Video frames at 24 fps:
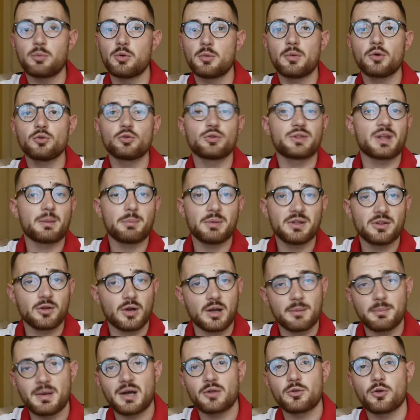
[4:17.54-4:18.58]
simplement, de taper
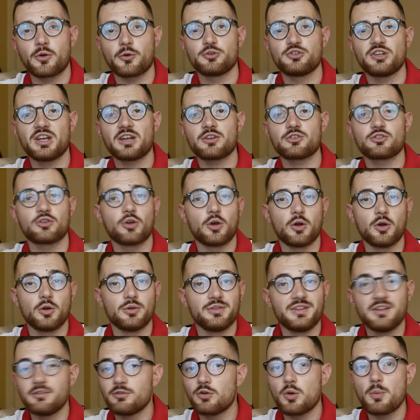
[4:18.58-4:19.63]
dans la barre de recherche
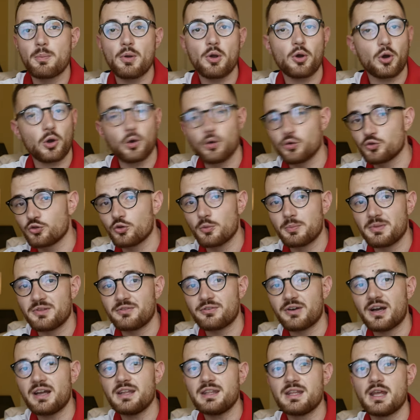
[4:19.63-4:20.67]
développeurs développeur
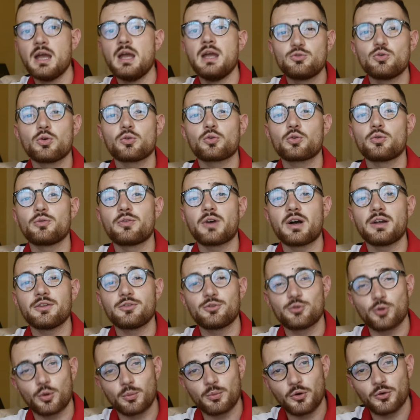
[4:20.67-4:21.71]
Shopify, et tu en trouveras
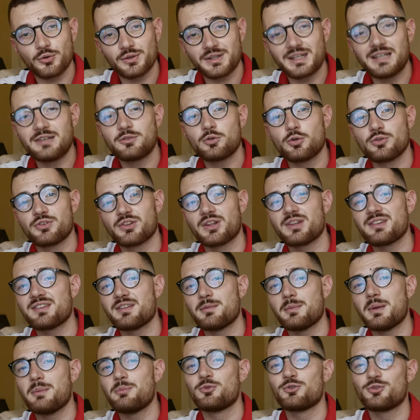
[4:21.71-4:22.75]
sûrement quelques-uns,
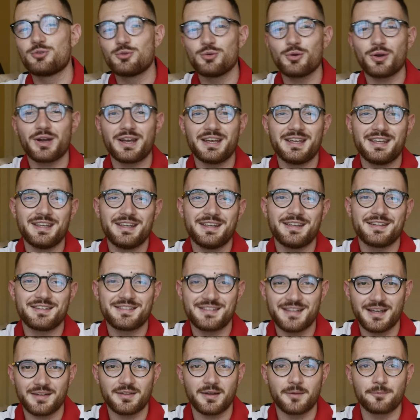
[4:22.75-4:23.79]
c'est même sûr et
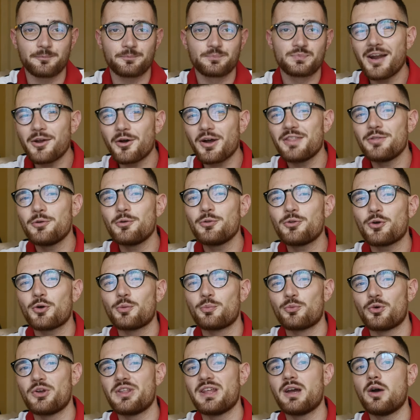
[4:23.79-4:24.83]
certain. Alors un
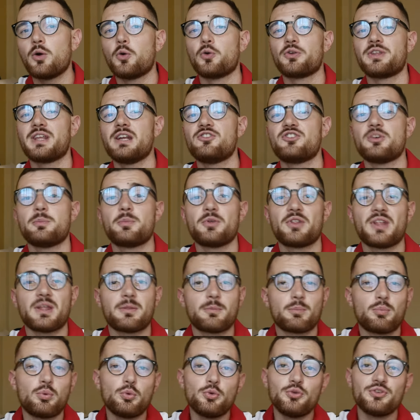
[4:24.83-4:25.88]
autre moyen auquel j'ai
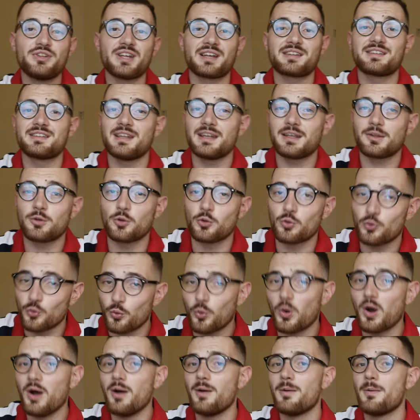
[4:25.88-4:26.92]
peut-être plus accès que
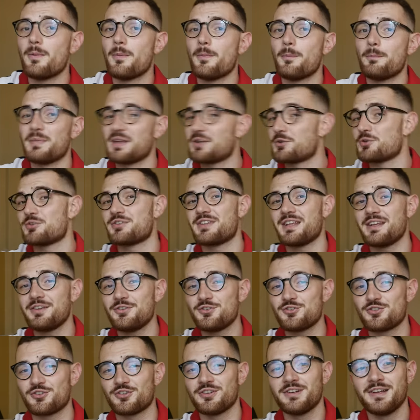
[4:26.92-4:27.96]
toi, mais que
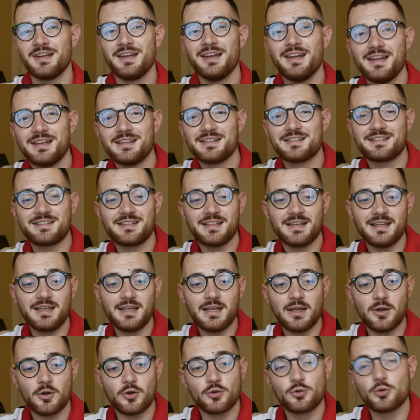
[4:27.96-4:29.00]
sais-je,
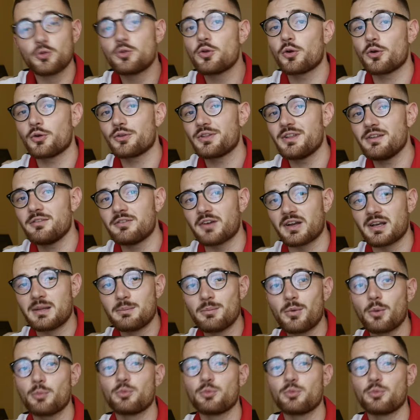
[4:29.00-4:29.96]
c'est euh, de t'orienter vers les